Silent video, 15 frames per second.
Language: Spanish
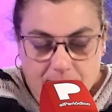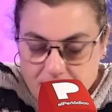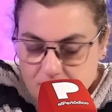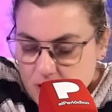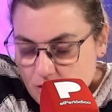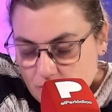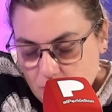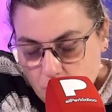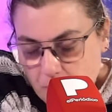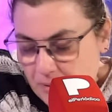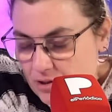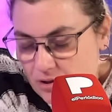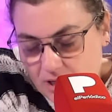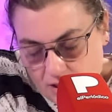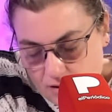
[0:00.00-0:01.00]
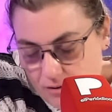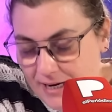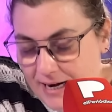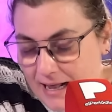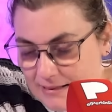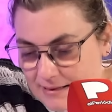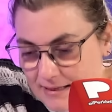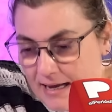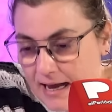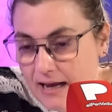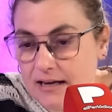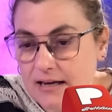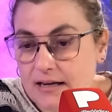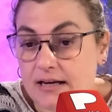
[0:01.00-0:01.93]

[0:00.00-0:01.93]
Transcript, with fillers: yo opino que no era el día